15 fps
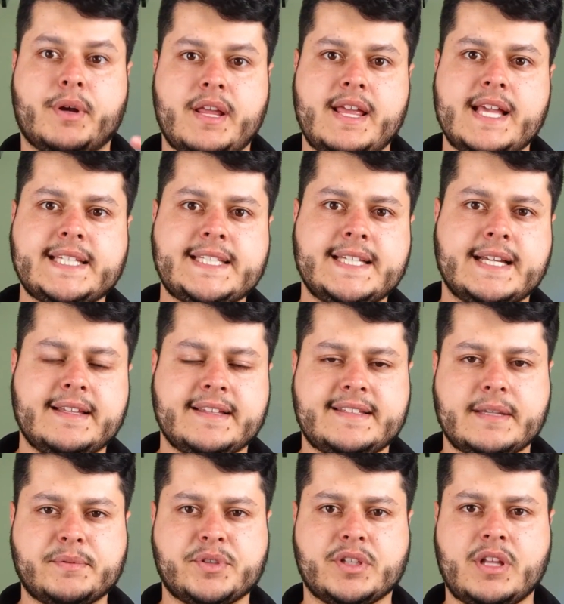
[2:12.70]
Porém, esse ano
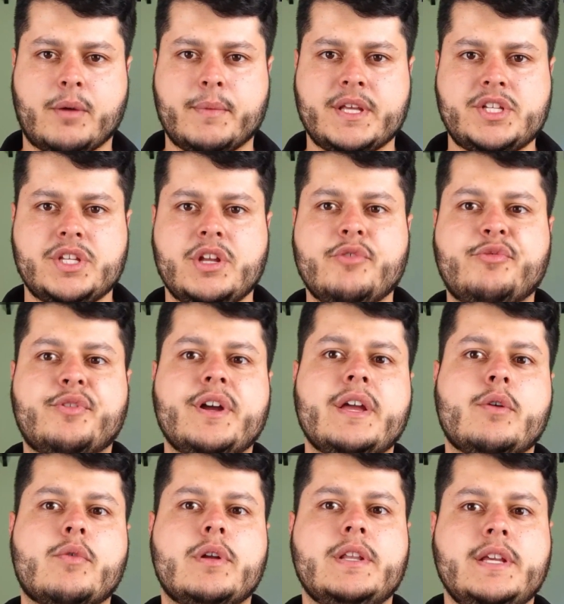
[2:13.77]
excepcionalmente não foi
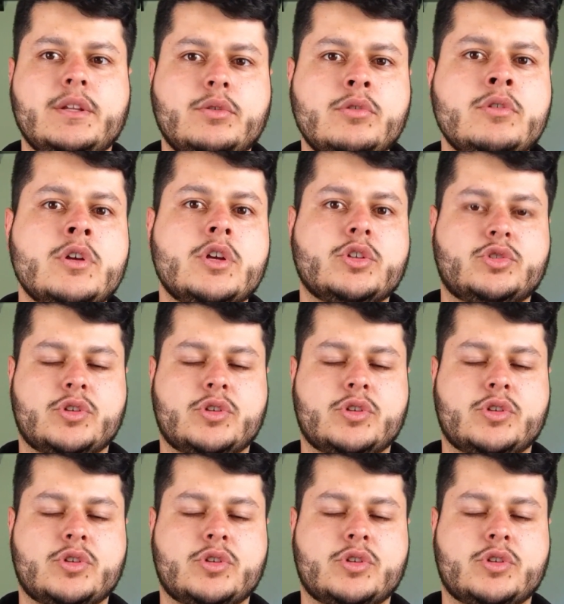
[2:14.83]
recolhido